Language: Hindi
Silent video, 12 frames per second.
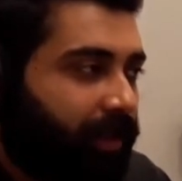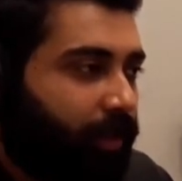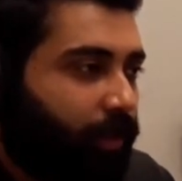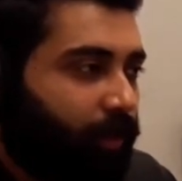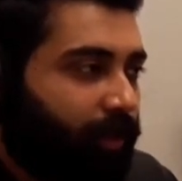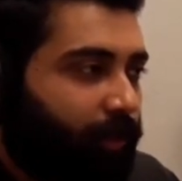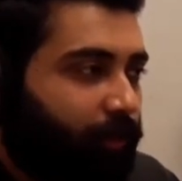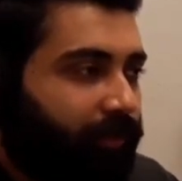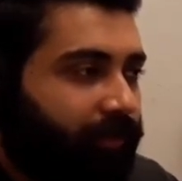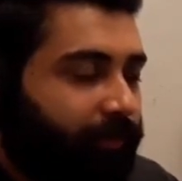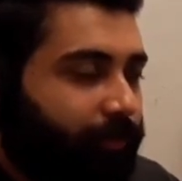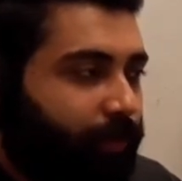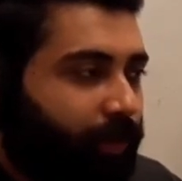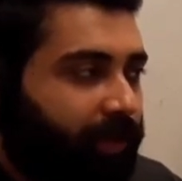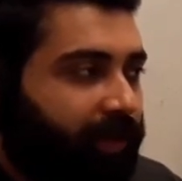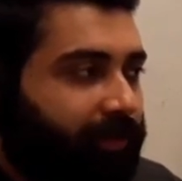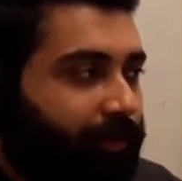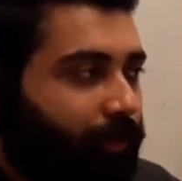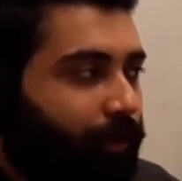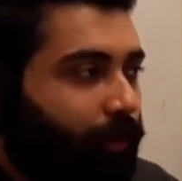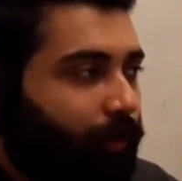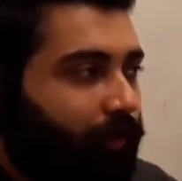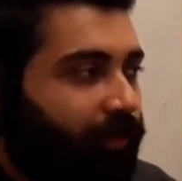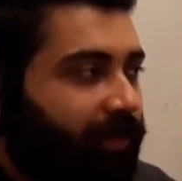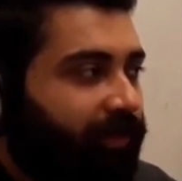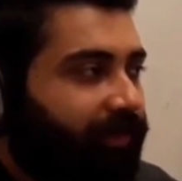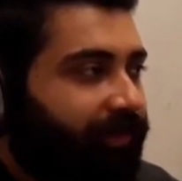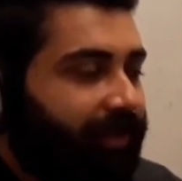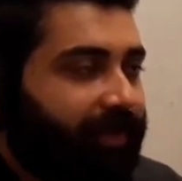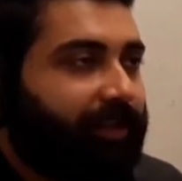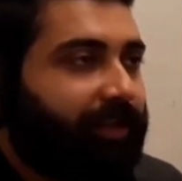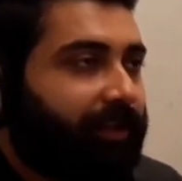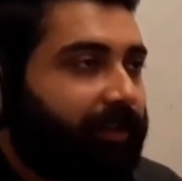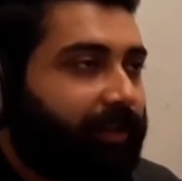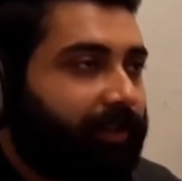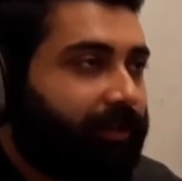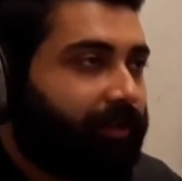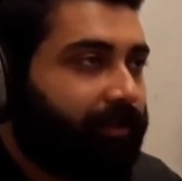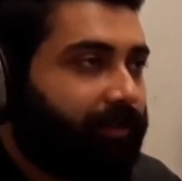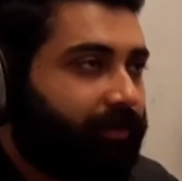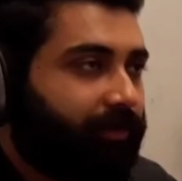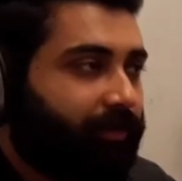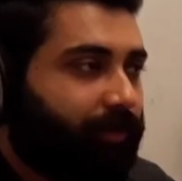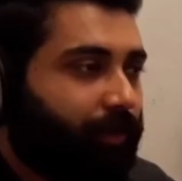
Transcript: और उस प्रोडक्ट को उसने सेल करना है ठीक है